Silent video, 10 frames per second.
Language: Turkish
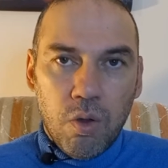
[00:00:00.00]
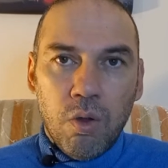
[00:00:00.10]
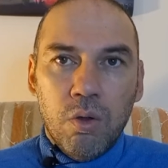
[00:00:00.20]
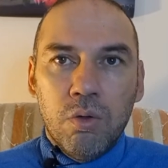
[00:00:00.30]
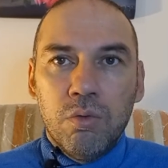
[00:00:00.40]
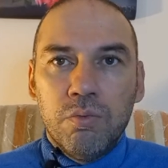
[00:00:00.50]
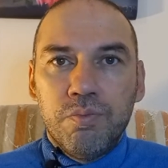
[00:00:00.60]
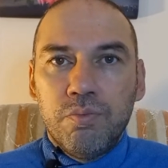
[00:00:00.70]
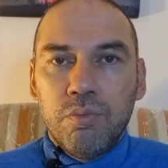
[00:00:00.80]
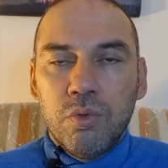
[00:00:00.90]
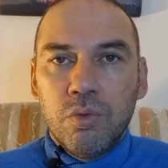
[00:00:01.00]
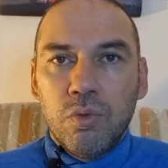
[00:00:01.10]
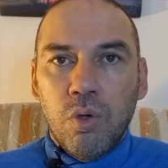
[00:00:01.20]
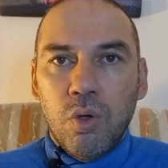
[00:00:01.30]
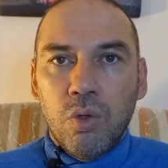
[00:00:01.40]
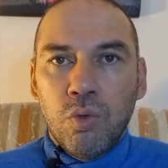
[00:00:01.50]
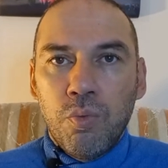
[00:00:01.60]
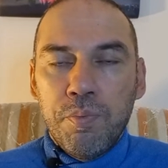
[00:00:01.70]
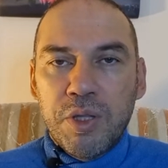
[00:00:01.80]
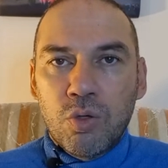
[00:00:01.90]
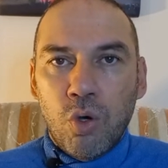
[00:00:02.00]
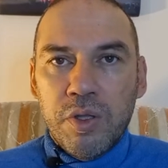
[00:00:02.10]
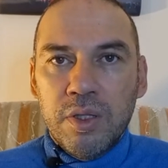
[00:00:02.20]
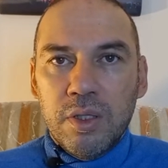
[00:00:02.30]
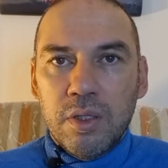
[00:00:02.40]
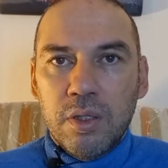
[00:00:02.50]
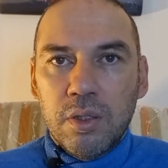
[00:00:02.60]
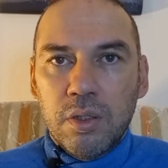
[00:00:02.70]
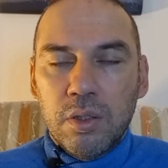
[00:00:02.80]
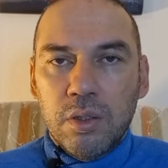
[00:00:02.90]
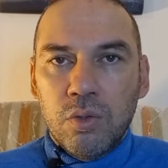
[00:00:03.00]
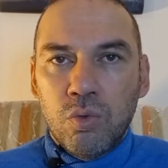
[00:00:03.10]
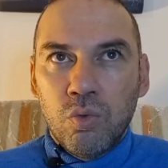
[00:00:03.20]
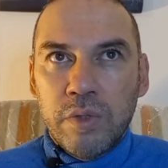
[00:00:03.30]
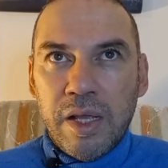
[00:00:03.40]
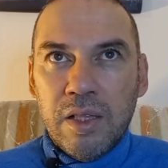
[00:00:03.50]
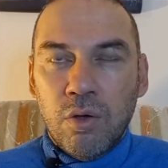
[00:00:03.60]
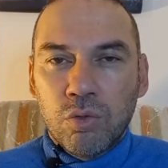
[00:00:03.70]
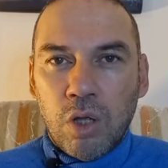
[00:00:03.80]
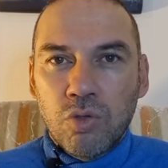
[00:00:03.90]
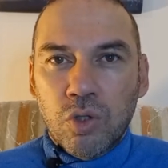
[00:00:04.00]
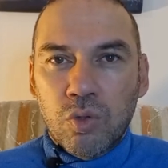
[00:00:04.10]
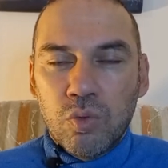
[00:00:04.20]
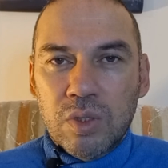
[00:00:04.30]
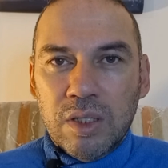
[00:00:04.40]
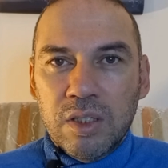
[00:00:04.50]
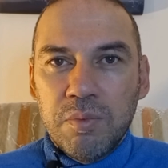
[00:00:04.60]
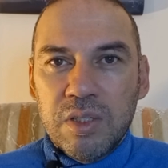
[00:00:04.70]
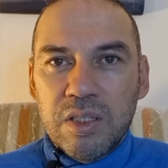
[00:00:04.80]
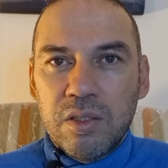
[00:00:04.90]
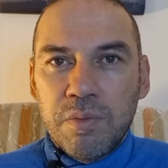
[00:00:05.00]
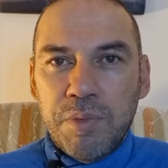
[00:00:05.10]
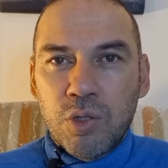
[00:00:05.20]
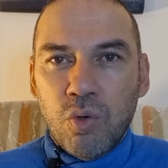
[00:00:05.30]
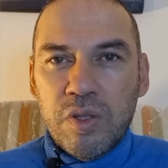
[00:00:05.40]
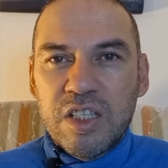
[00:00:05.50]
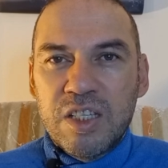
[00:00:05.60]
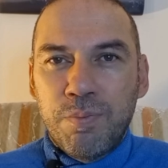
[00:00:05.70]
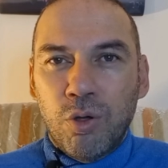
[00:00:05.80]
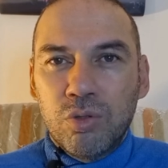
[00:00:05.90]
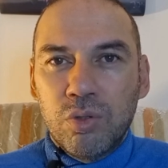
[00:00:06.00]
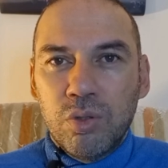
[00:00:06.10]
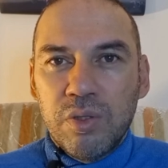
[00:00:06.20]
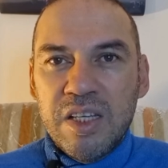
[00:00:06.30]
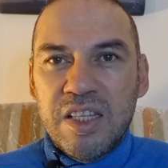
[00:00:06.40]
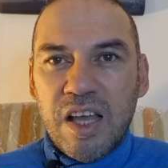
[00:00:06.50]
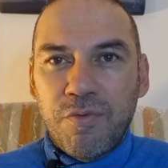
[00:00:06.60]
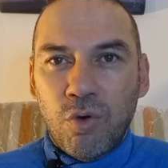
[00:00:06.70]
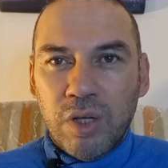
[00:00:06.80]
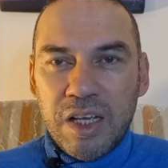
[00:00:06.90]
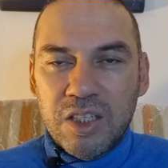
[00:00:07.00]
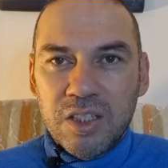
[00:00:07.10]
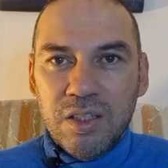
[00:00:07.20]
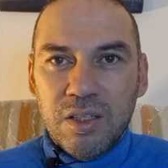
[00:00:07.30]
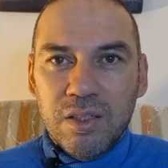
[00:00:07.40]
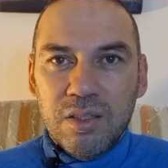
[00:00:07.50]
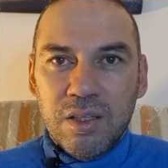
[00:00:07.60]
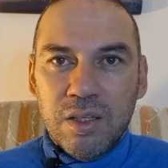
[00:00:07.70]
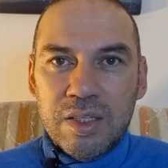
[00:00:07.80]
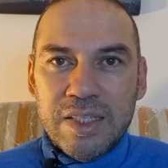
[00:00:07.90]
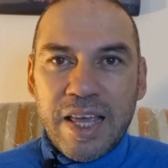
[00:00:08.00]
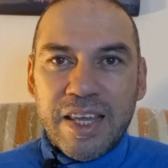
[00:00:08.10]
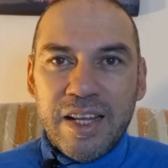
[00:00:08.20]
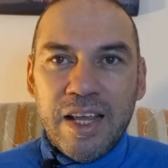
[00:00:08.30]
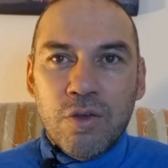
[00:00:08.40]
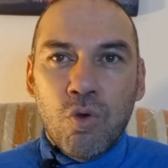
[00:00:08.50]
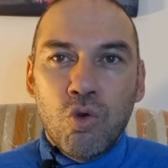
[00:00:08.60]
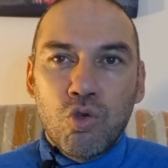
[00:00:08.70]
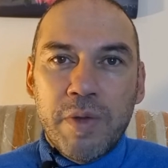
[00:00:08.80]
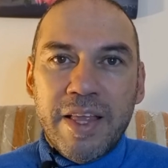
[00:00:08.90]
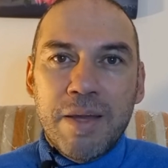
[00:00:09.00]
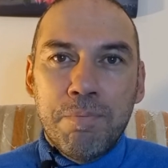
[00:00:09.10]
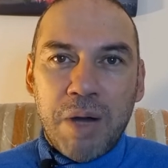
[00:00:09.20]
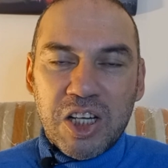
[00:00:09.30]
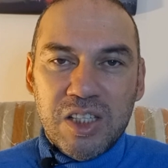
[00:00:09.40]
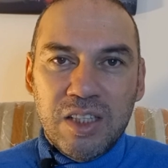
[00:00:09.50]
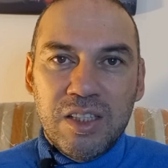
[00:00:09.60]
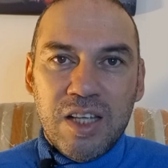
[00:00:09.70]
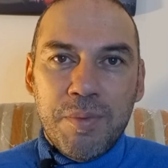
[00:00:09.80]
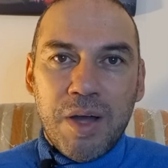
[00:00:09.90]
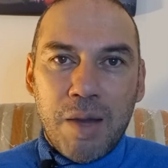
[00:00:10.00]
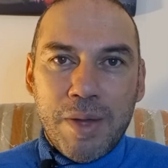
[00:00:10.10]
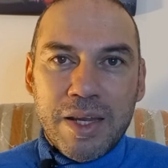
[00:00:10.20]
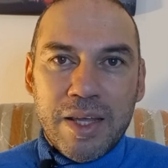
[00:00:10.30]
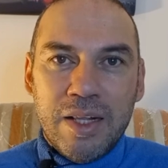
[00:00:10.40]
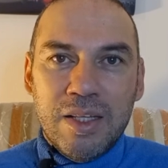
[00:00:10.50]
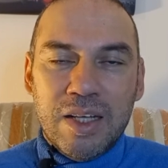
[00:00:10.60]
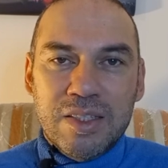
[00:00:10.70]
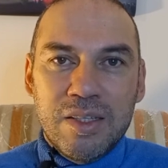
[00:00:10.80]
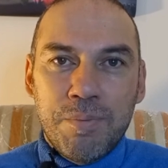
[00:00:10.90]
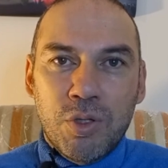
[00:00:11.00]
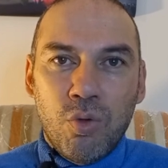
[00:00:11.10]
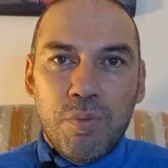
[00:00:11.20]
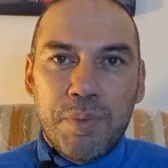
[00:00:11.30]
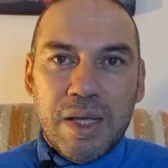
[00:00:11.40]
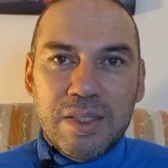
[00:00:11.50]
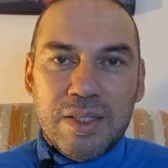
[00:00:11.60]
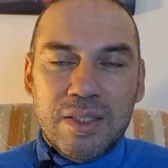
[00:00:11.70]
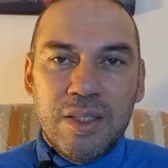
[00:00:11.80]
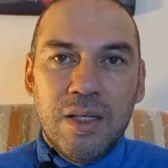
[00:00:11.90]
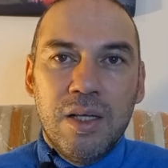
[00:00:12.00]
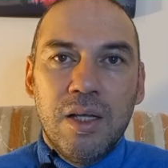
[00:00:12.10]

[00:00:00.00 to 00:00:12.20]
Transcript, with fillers: Ee, dün Bitcoin, dün değil de ondan önceki gün sanırım Bitcoin Spot ETF onay için e, SEC ile görüşmelere başladı diye bir haber geldi. Aslında Bitcoin piyasasını